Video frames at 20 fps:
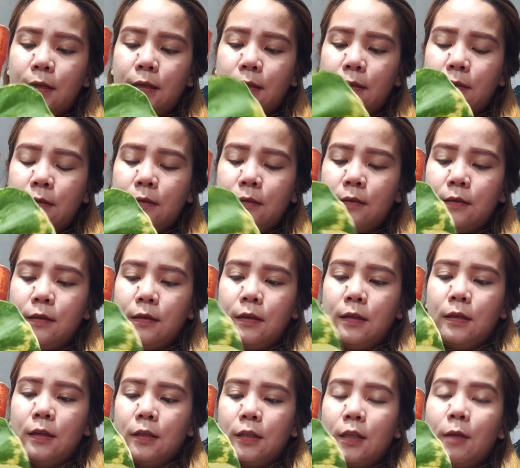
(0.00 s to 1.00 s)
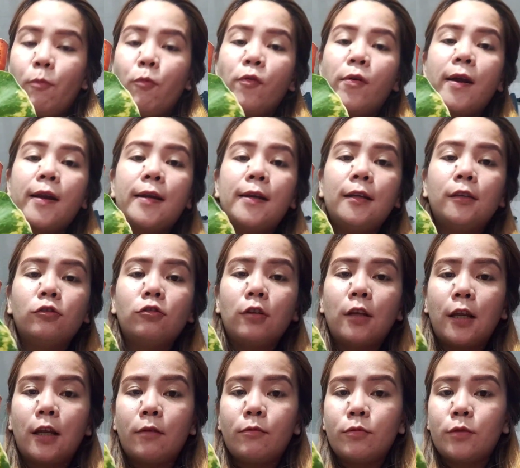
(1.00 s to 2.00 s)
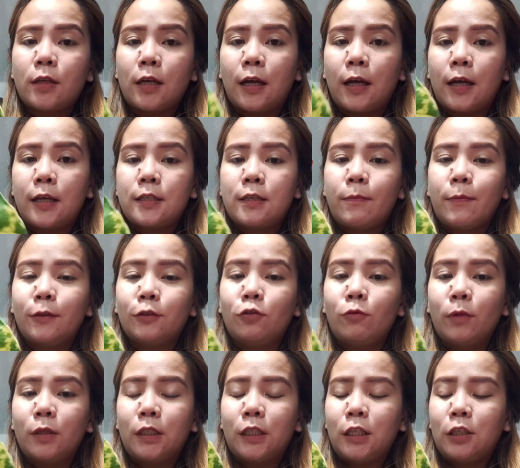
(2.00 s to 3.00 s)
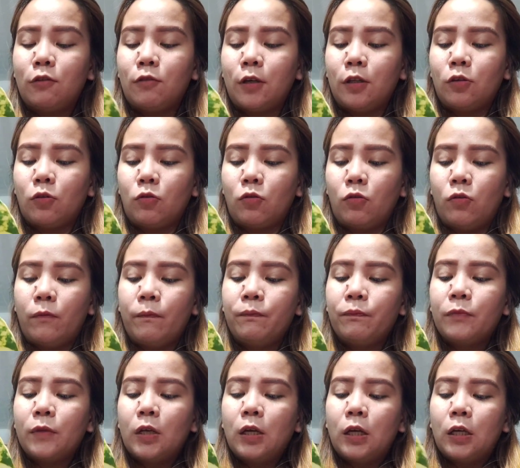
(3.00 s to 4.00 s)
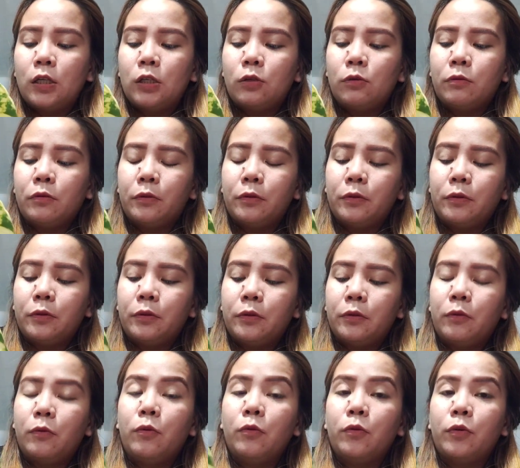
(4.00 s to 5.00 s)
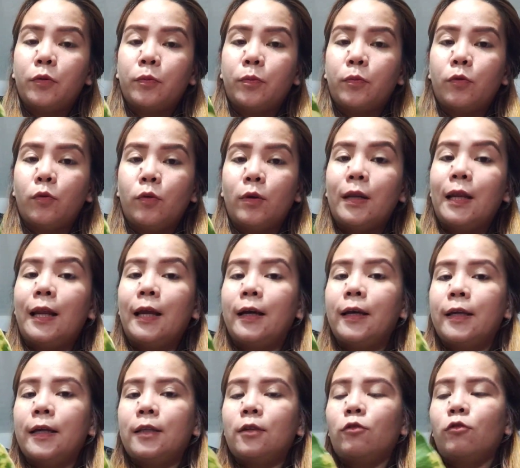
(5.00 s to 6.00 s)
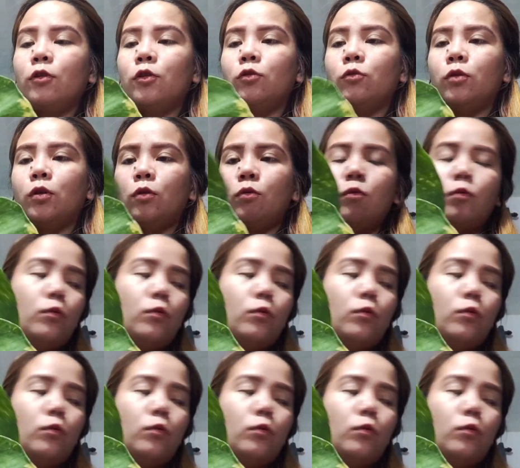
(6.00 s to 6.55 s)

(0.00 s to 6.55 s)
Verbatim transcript: Ayan. Temporary eh, lang tagalab siya, kasi pag dumating yung ano ko, yung kukurup ko, lalagyan ko na to ng